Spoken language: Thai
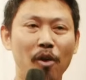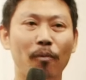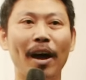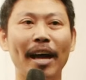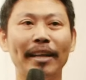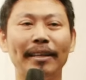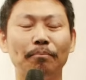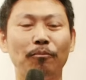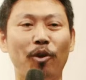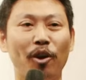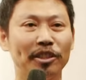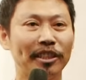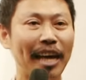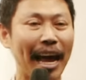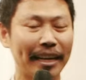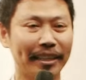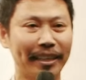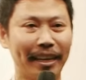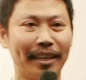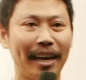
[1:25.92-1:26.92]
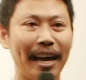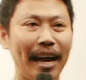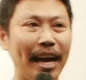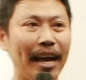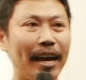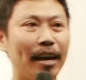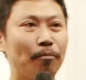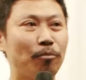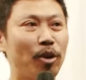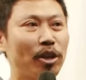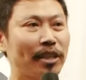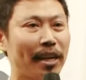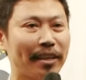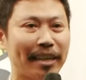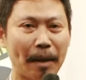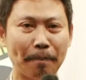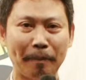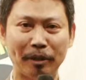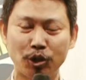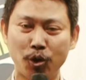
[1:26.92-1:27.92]
บอกว่าบริษัทเนี่ยถ้าบริษัท
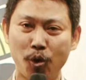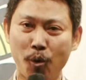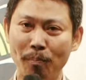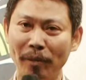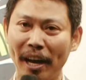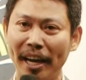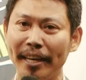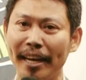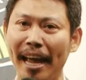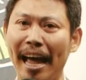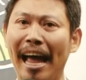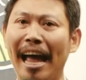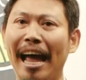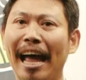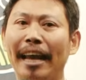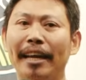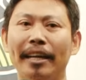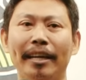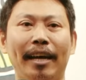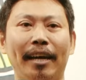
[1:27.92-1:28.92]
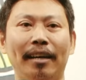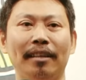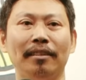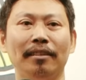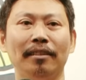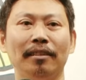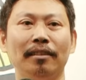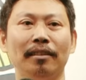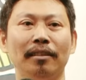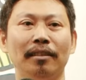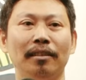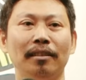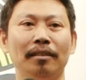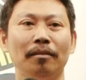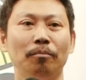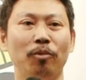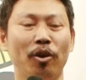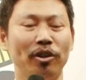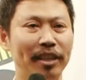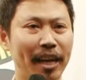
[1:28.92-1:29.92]
ไหนประชุมนานๆเนี่ย
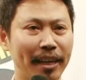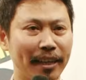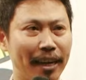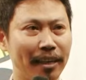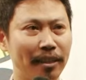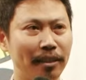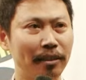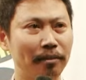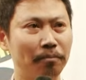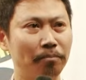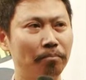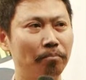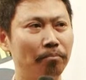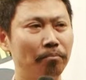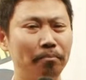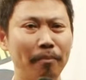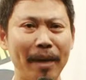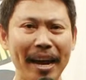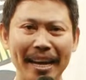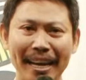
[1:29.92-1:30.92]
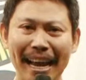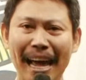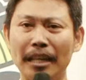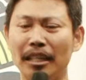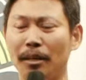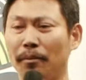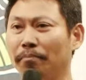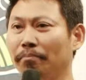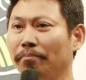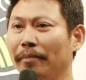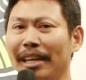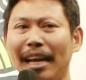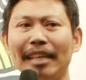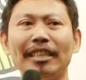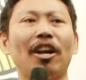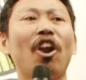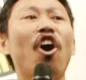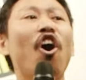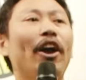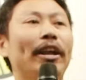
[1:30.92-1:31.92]
บริษัทนั้นไม่น่า
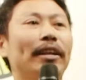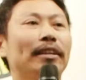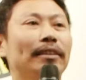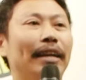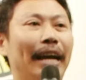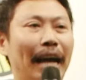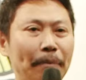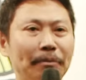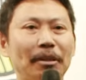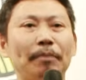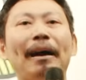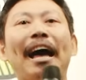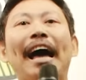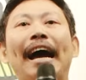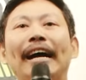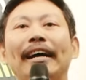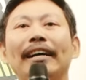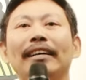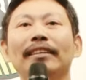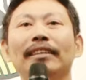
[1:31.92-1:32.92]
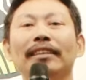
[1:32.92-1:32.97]
จะรอดนะครับจะพัง